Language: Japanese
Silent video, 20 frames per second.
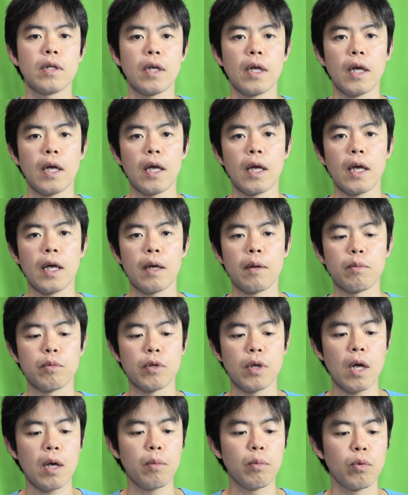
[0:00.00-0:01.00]
えー、
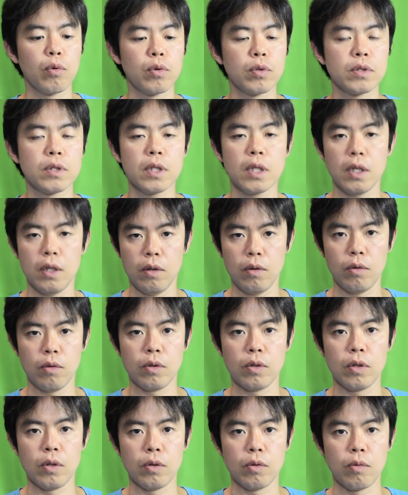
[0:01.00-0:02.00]
ブレ防止機
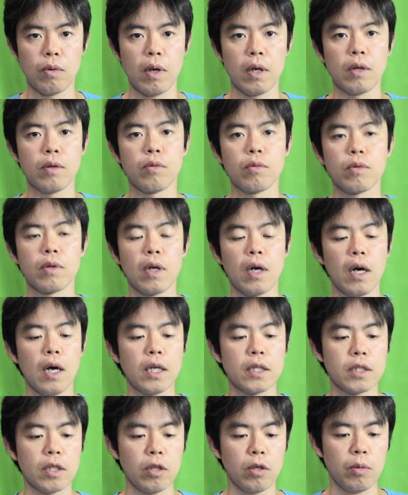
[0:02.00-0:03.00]
能っていうのはいろんな
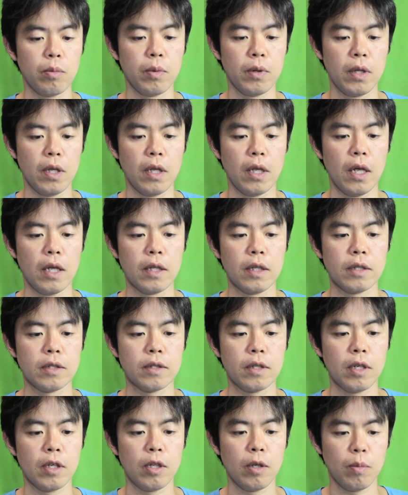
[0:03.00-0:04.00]
会社のを見てたんで
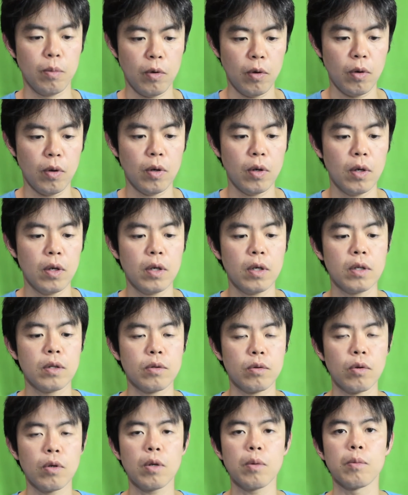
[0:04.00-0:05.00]
すけれども、
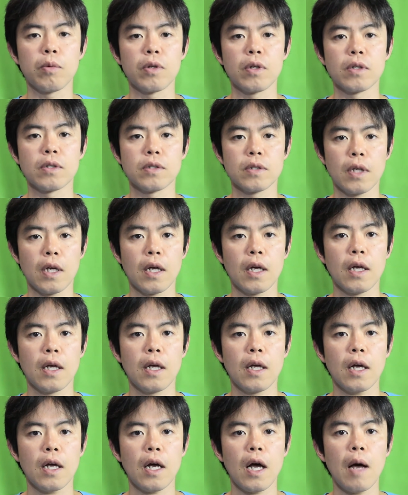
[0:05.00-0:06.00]
どれもですね、
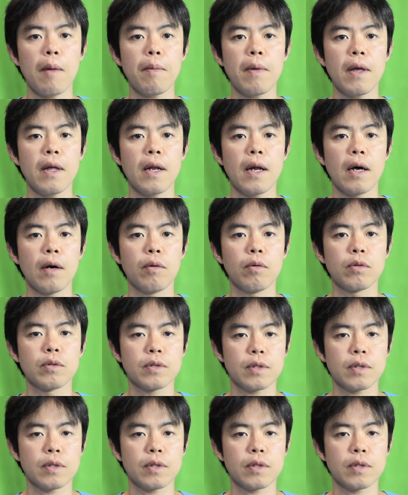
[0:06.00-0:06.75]
カメラを